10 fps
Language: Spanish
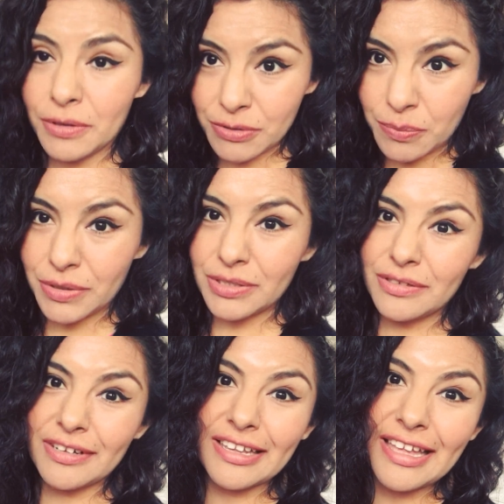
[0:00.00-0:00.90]
por
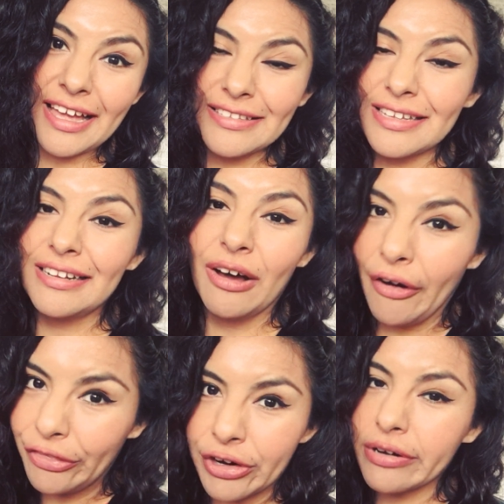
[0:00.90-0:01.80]
supuesto que ya es el
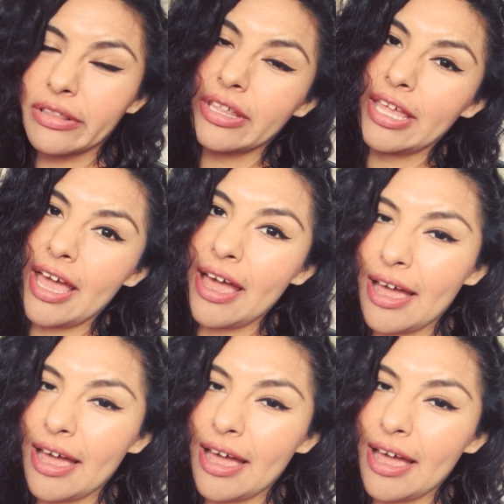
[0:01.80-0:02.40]
otro día,